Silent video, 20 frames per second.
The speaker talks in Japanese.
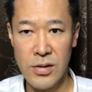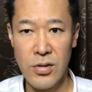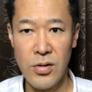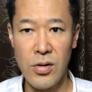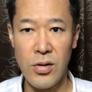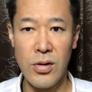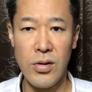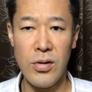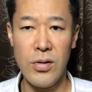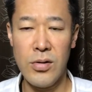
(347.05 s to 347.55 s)

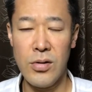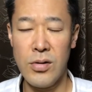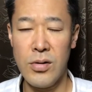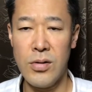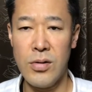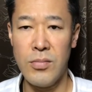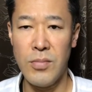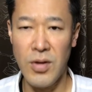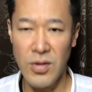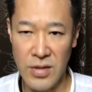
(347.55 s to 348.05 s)

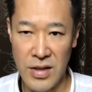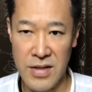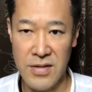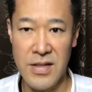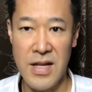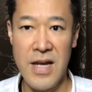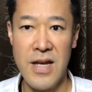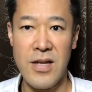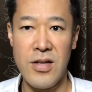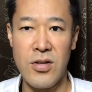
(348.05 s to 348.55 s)
今日もで
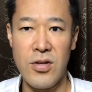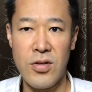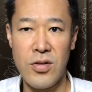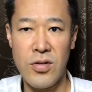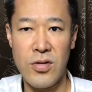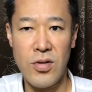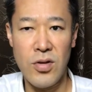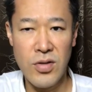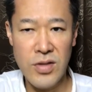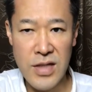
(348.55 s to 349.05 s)
すね
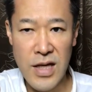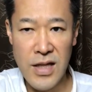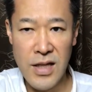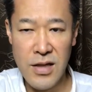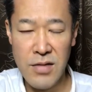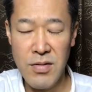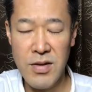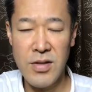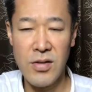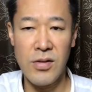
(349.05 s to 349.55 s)
よっしゃで
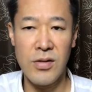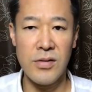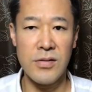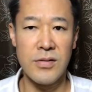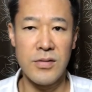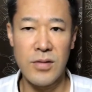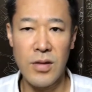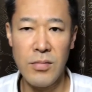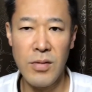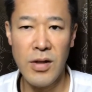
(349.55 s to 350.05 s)
いきましょ
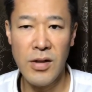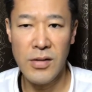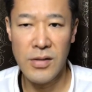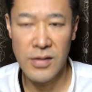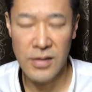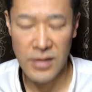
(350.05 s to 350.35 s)
うどうも